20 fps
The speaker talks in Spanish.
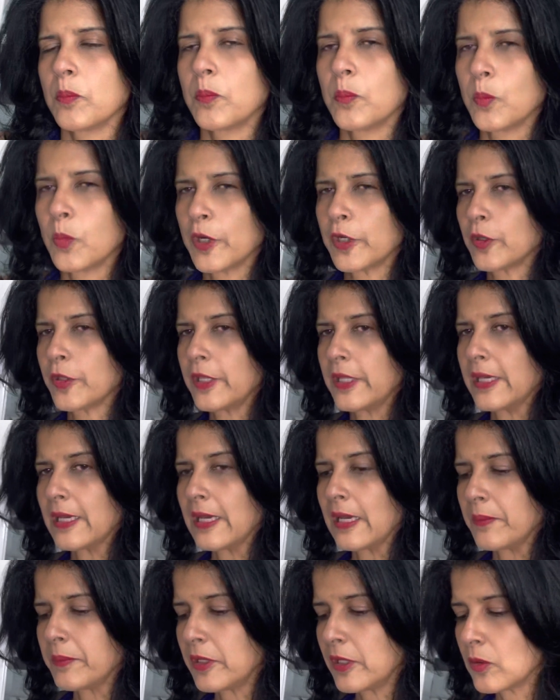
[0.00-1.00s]
Buenos días
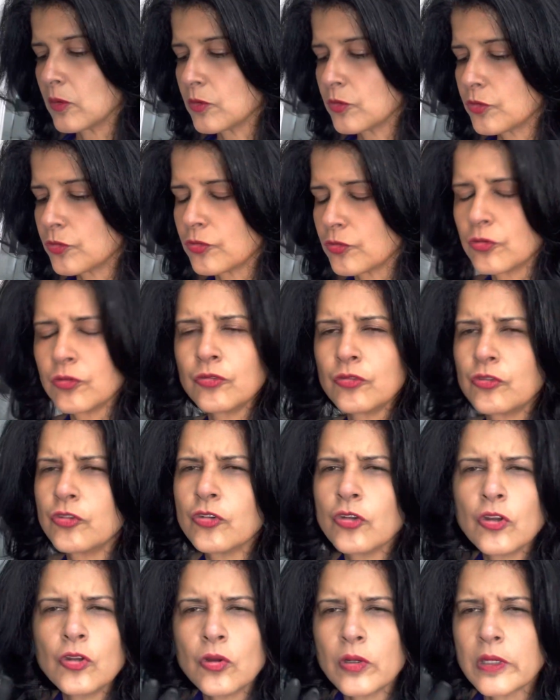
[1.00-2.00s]
amigos,
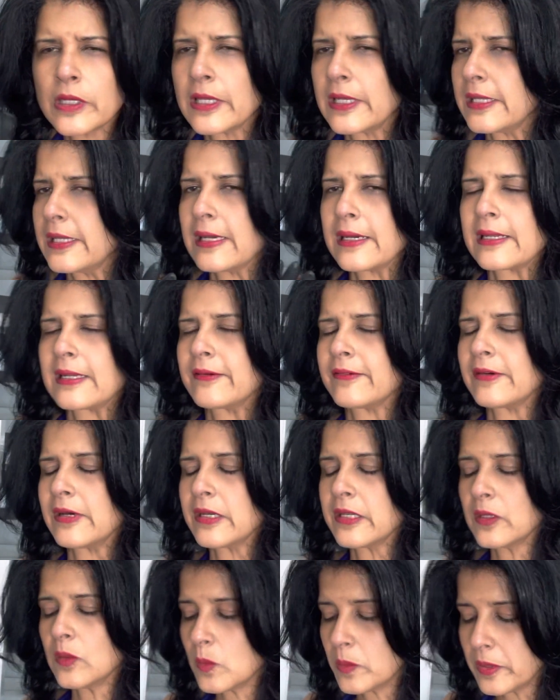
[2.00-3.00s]
yo no quería grabar
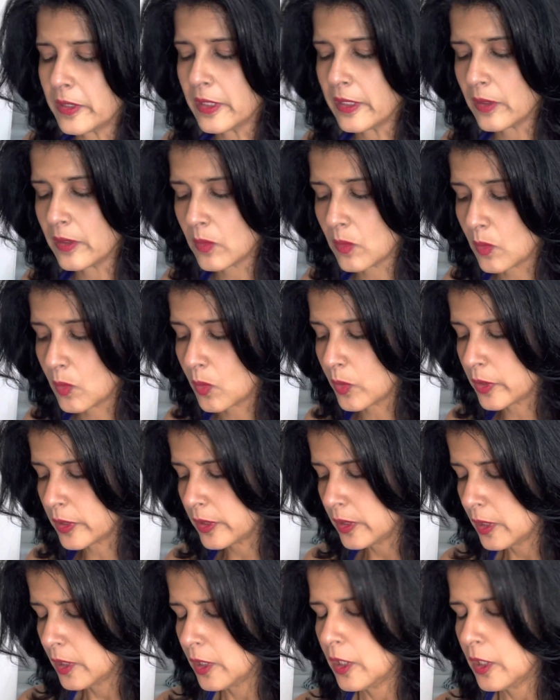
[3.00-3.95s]
ningún video hoy